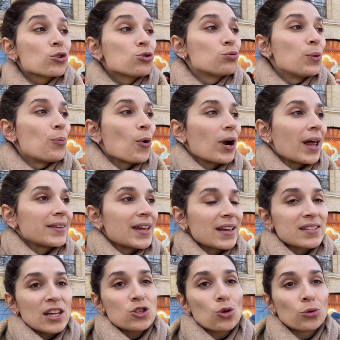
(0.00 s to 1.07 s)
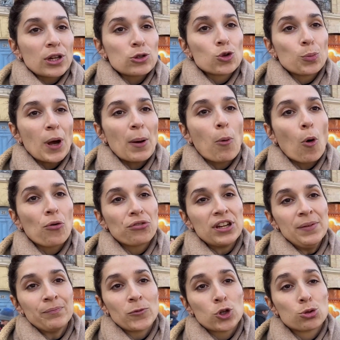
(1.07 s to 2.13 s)
suis pour la taxation des super profits.
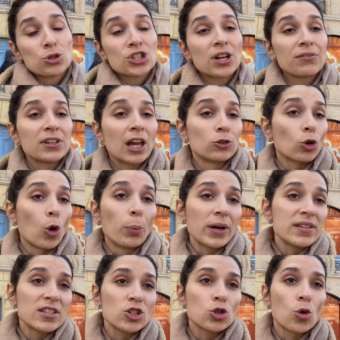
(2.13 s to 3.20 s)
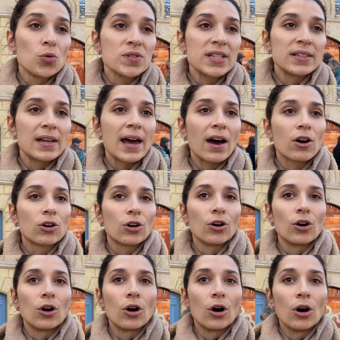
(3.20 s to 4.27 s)
Je suis chef d'entreprise et je considère
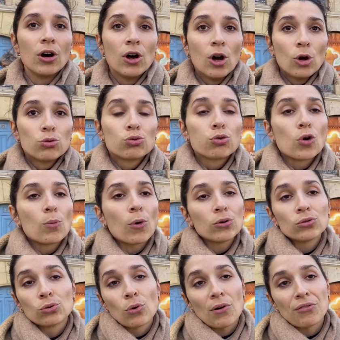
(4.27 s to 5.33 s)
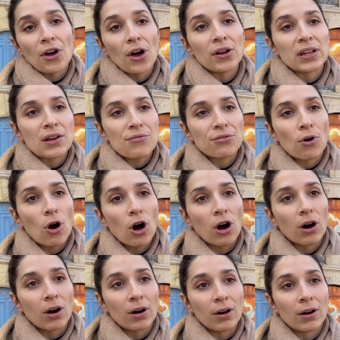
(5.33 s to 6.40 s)
que tout le monde doit faire un effort
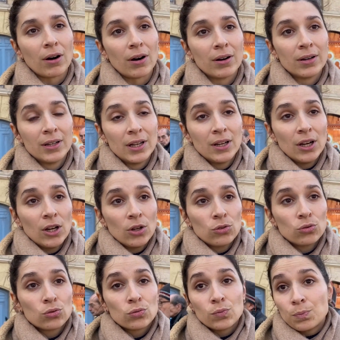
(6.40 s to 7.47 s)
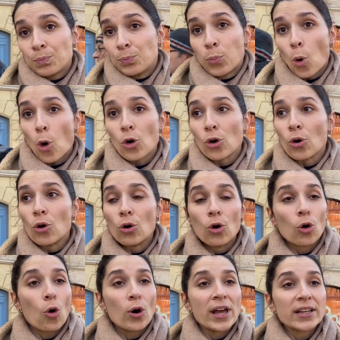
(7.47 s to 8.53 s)
euh, pour que le
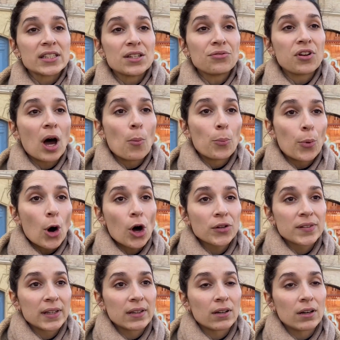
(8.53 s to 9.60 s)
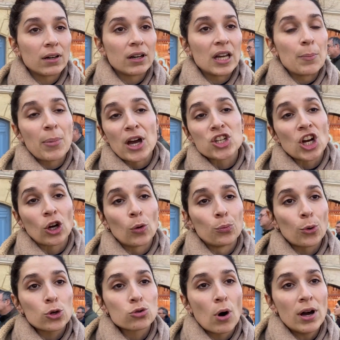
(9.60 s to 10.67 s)
collectif l'emporte et, et pas chacun
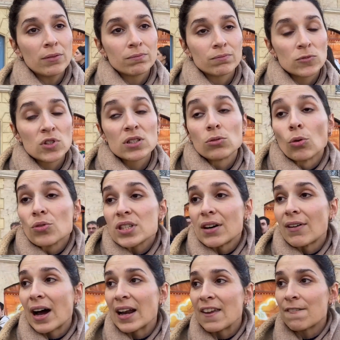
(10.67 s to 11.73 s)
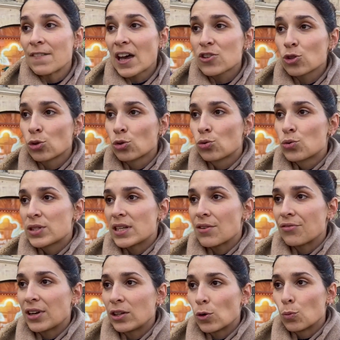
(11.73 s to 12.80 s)
pour soi. Donc ça va à l'inverse de tout ce qui est
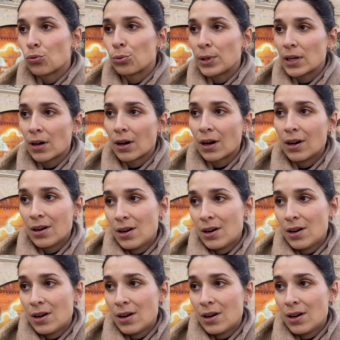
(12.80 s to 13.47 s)
fait depuis, euh,